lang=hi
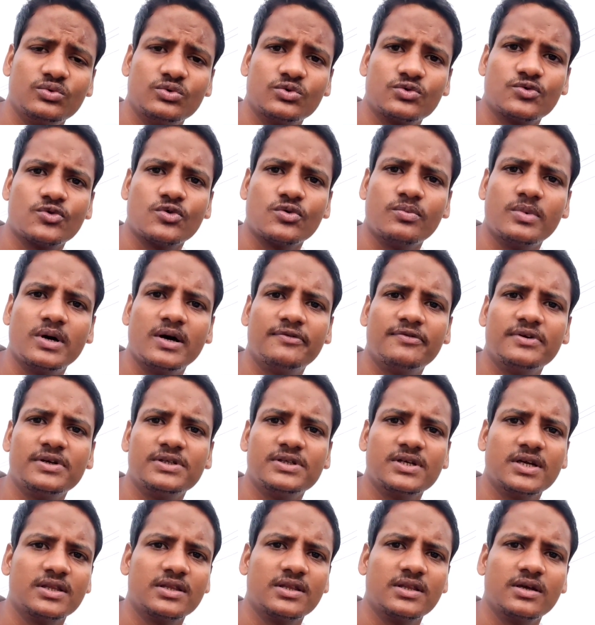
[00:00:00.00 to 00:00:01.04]
दोस्तों माफ़ी
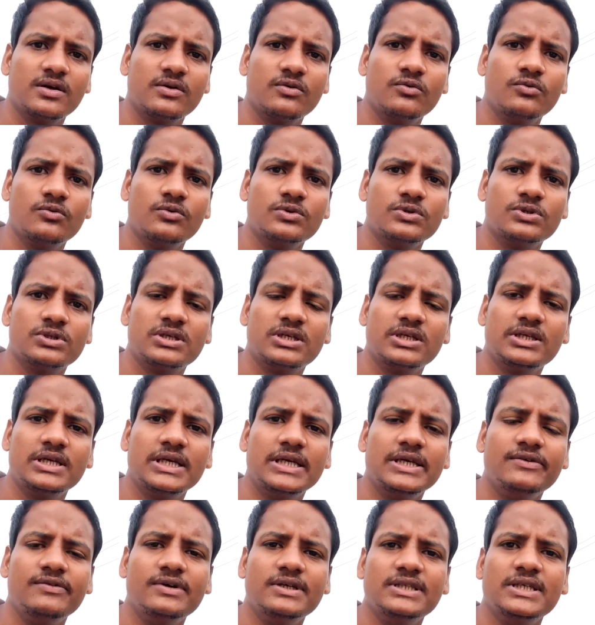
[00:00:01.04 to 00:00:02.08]
चाहता हूँ इसकी
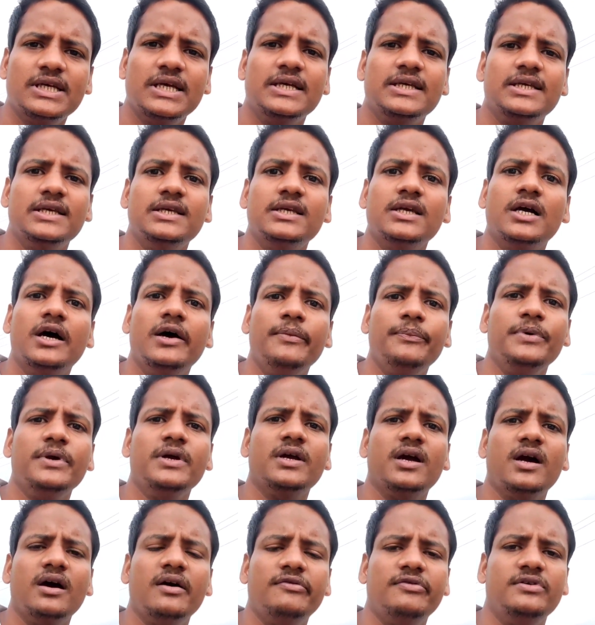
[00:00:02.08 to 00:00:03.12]
यही वजह है कि यहाँ पे
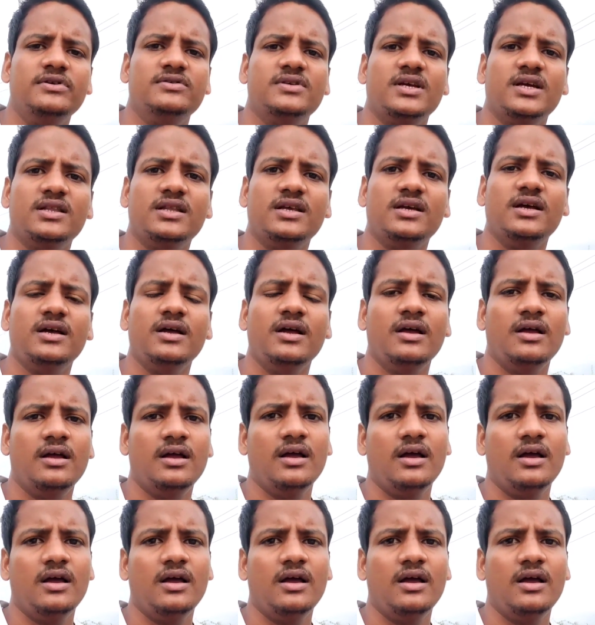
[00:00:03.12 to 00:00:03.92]
काफ़ी ज़्यादा